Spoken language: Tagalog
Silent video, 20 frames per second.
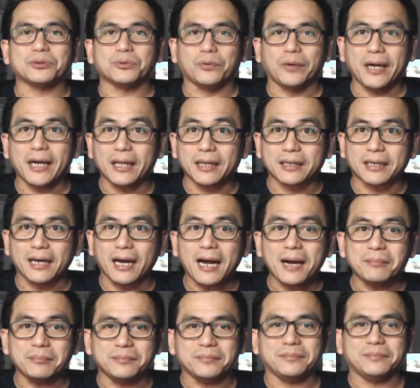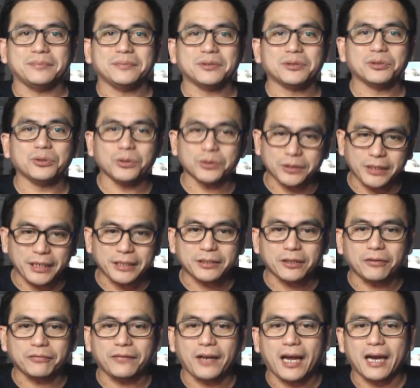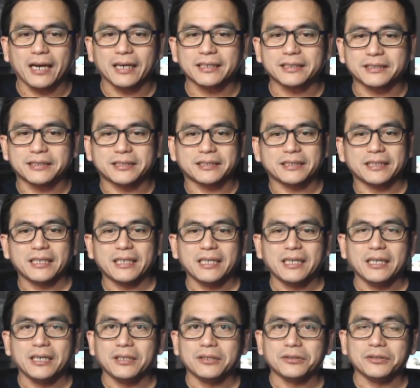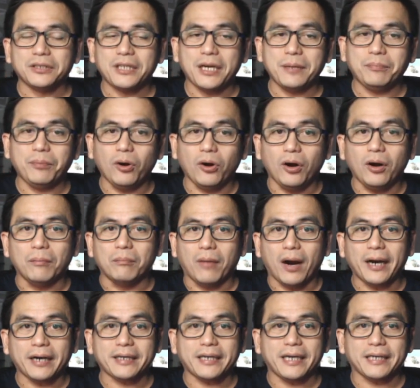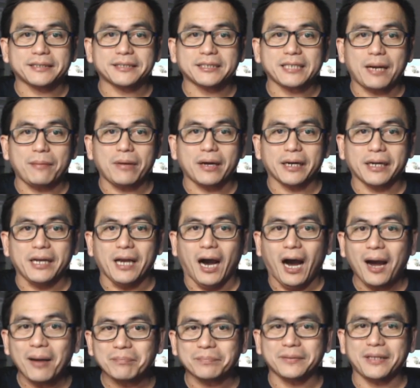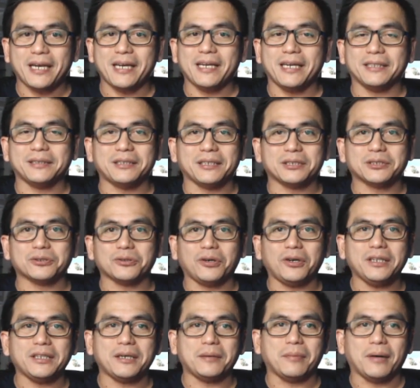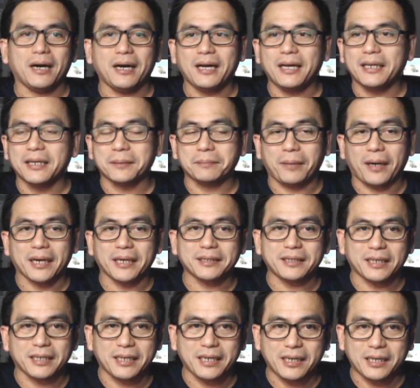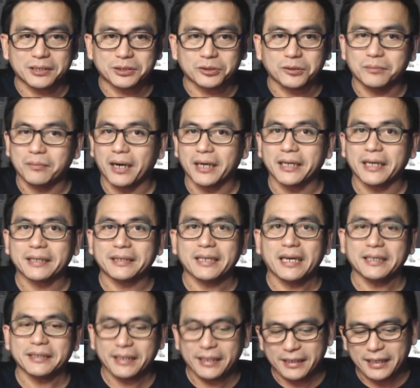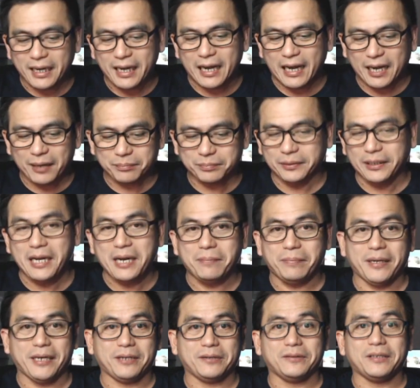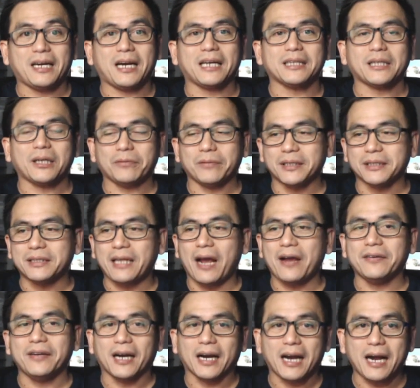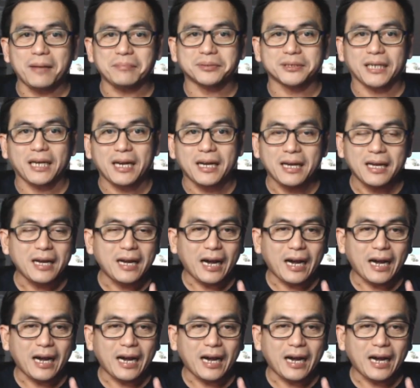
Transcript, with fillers: Welcome to Tito Vlogs! Today po, Market Summary Hump Day Edition. Aba, nagpakitang gilas tong market natin ha. Hump Day pero nakatawid tayo ng humps ha.